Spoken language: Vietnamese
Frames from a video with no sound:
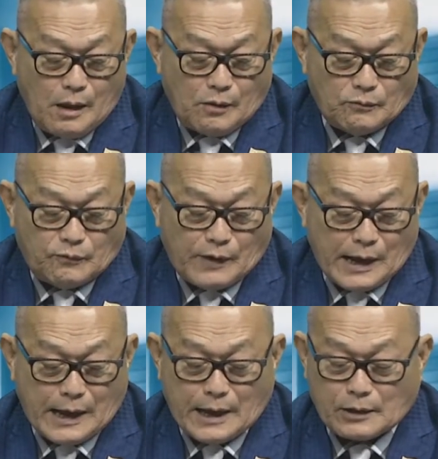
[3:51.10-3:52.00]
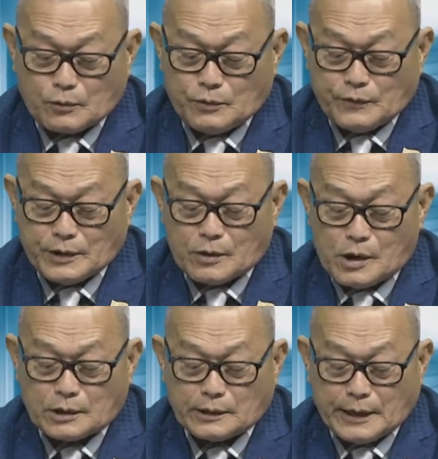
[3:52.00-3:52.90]
và quý vị
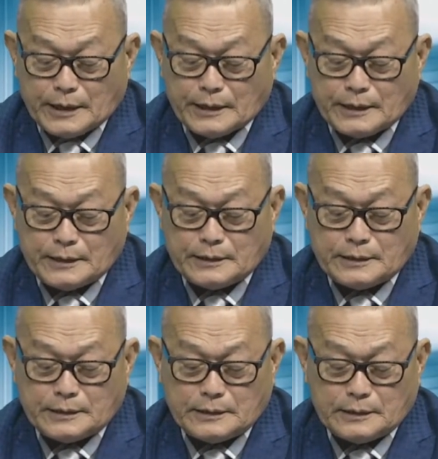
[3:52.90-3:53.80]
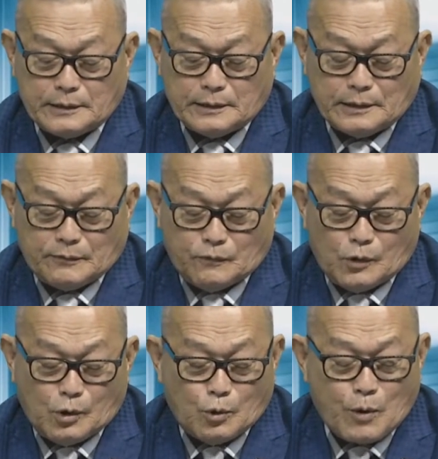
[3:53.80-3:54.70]
có thể
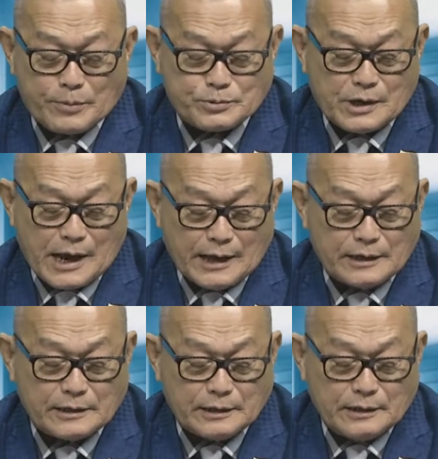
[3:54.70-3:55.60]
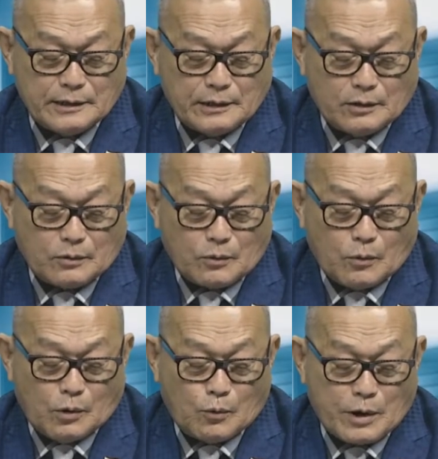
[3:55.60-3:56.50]
vô website
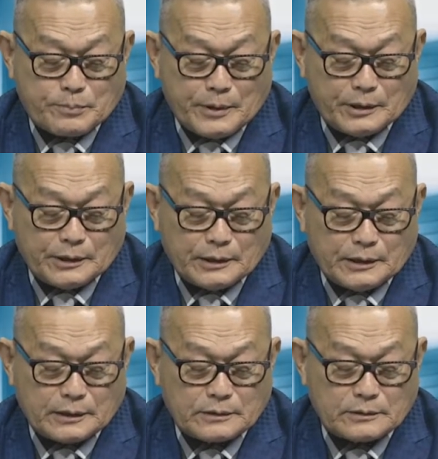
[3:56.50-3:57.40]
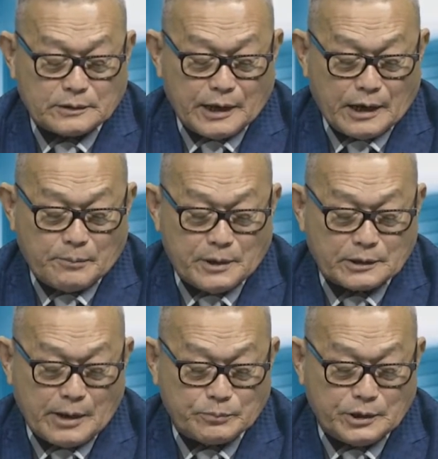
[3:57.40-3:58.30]
của Westminster để biết
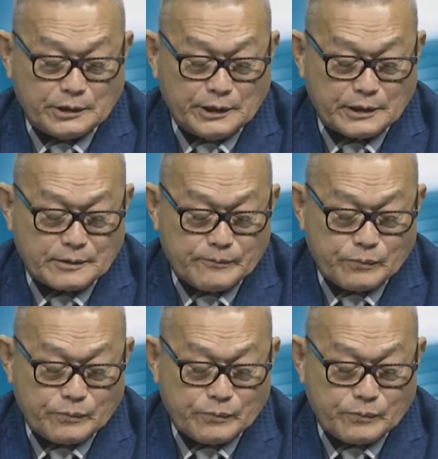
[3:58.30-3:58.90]
thêm chi tiết